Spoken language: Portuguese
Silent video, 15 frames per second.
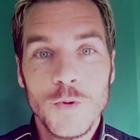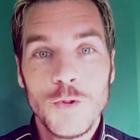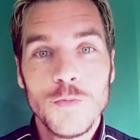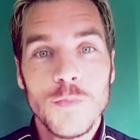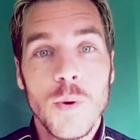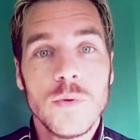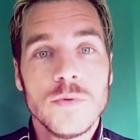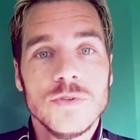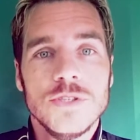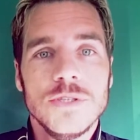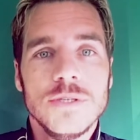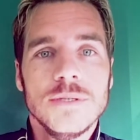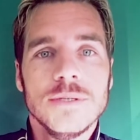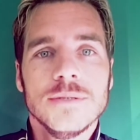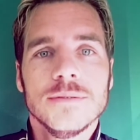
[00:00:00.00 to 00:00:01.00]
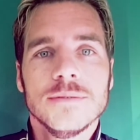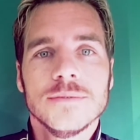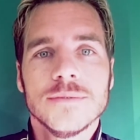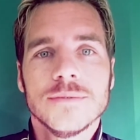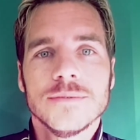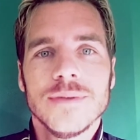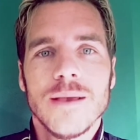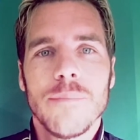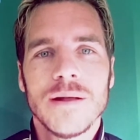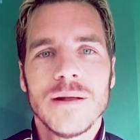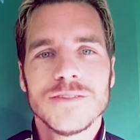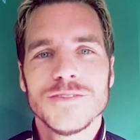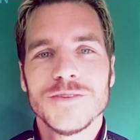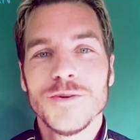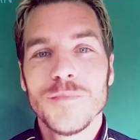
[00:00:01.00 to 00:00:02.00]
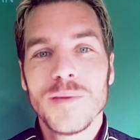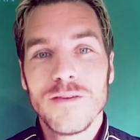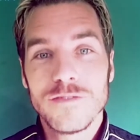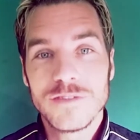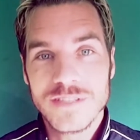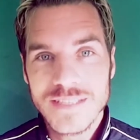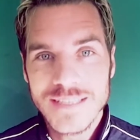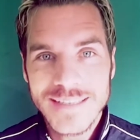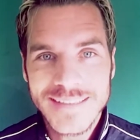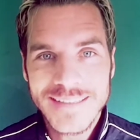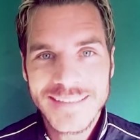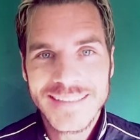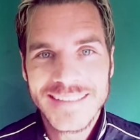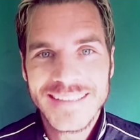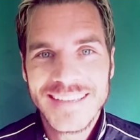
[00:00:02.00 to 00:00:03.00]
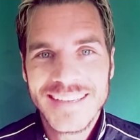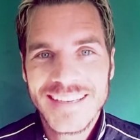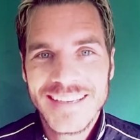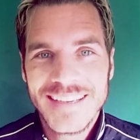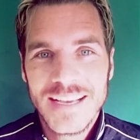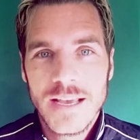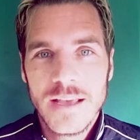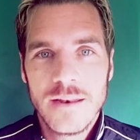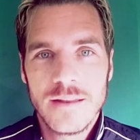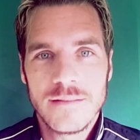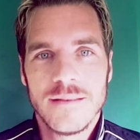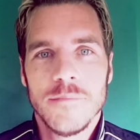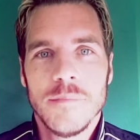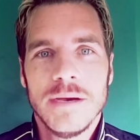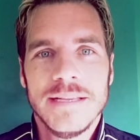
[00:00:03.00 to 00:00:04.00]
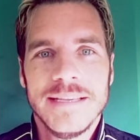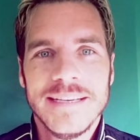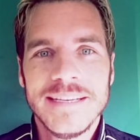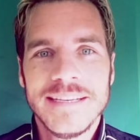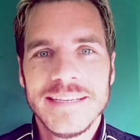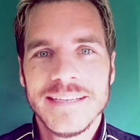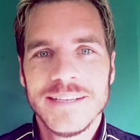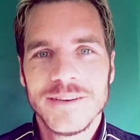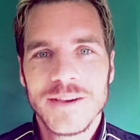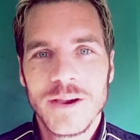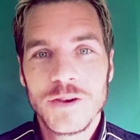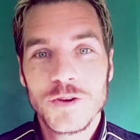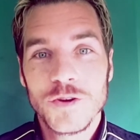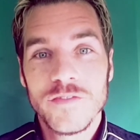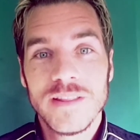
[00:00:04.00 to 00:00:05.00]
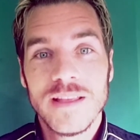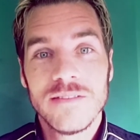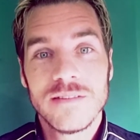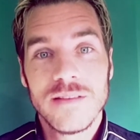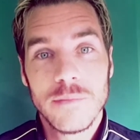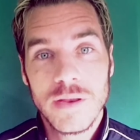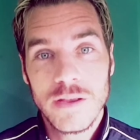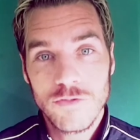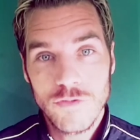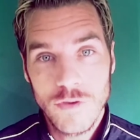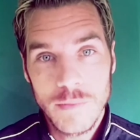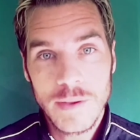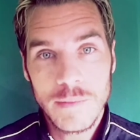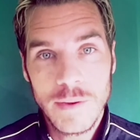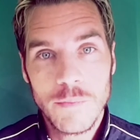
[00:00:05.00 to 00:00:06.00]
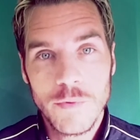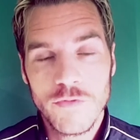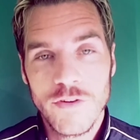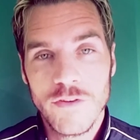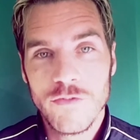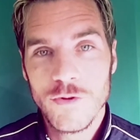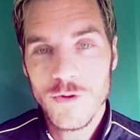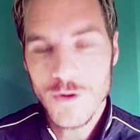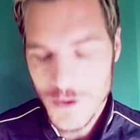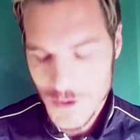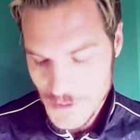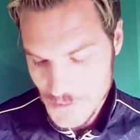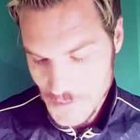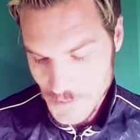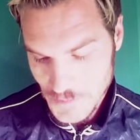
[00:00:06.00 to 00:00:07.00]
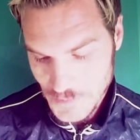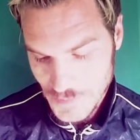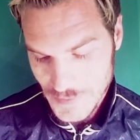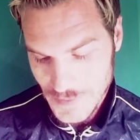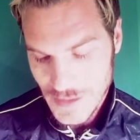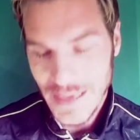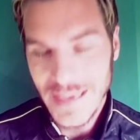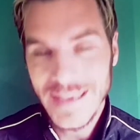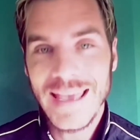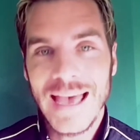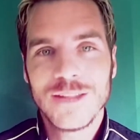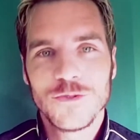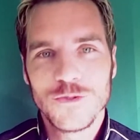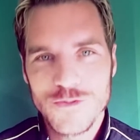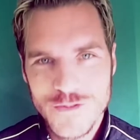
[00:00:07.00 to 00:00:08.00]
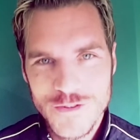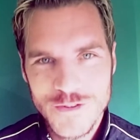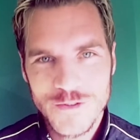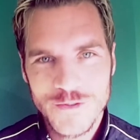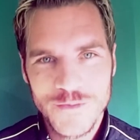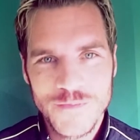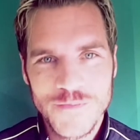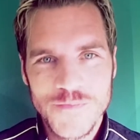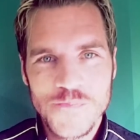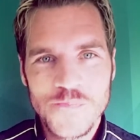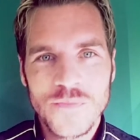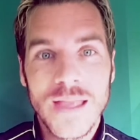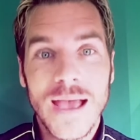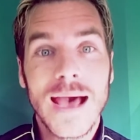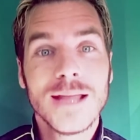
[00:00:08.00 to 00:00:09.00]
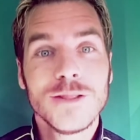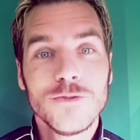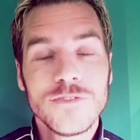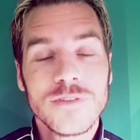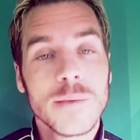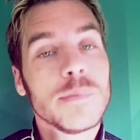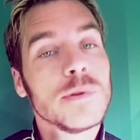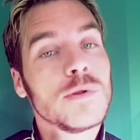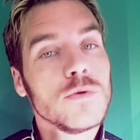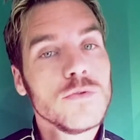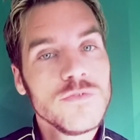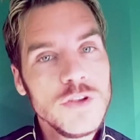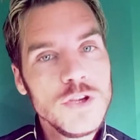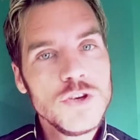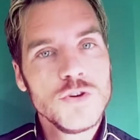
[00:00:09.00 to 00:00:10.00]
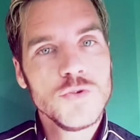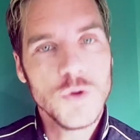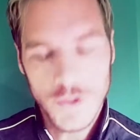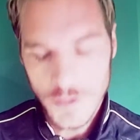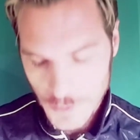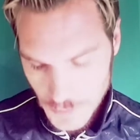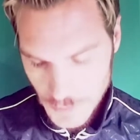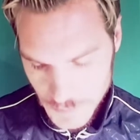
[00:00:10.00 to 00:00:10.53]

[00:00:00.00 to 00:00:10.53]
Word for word: bom dia e a paz do Senhor para você. Nessa manhã eu quero te convidar você a abrir a sua Bíblia, por favor, em Atos. Atos capítulo 28.